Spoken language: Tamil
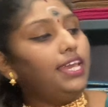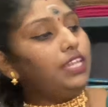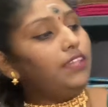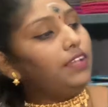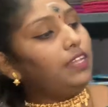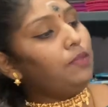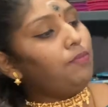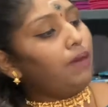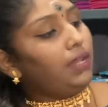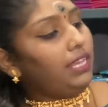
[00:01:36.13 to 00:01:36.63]
இது
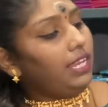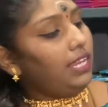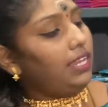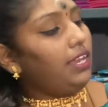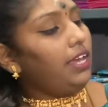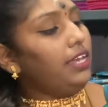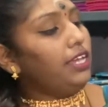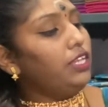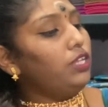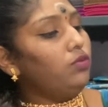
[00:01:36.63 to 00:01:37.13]
வந்து
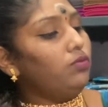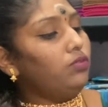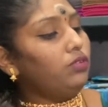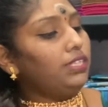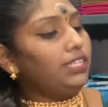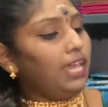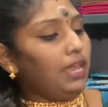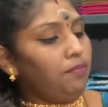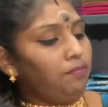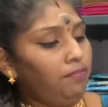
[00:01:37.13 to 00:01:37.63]
பார்த்தீங்கன்னா
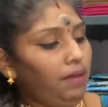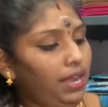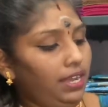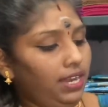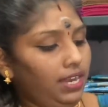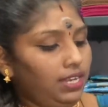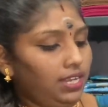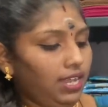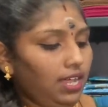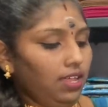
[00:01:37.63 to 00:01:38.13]
இதுவும் சேம்
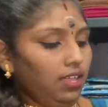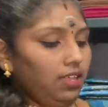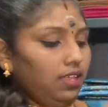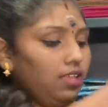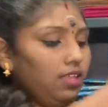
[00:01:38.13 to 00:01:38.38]
பேட்டர்ன் தான்